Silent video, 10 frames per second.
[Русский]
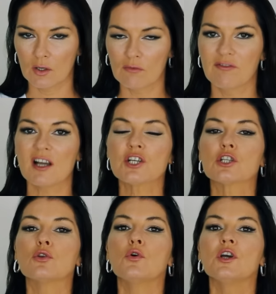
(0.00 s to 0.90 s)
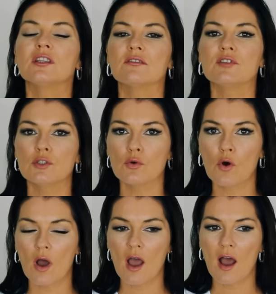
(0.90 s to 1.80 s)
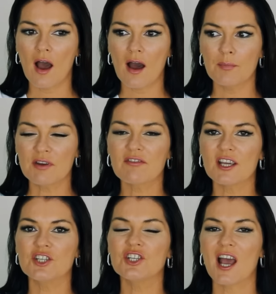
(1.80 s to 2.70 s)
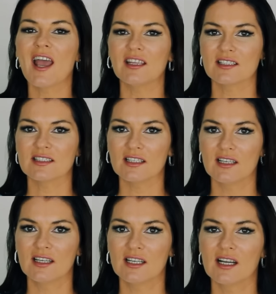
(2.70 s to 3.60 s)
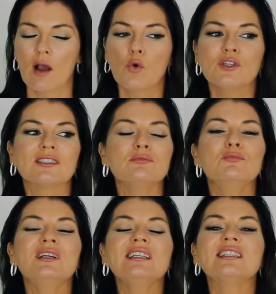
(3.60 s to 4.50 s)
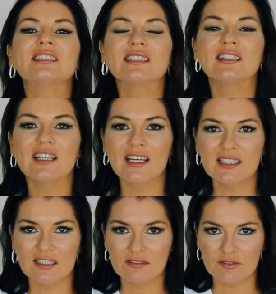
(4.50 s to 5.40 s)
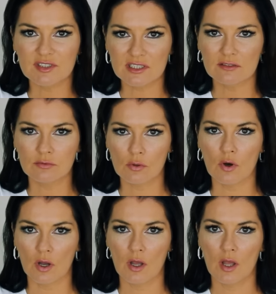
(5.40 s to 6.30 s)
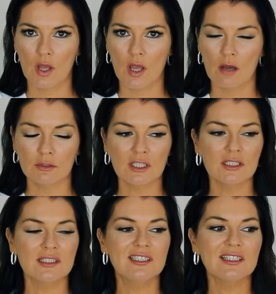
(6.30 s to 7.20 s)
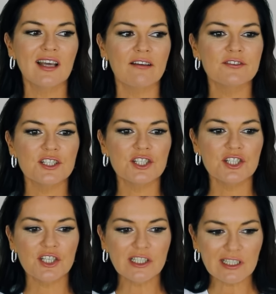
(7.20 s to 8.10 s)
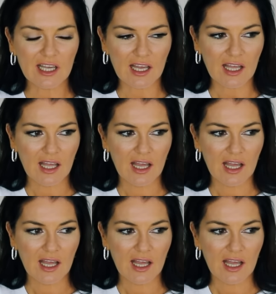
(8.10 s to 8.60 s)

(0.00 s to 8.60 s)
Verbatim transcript: во что это все а, превращается, какой смысл этого всего – вот эта дедовщина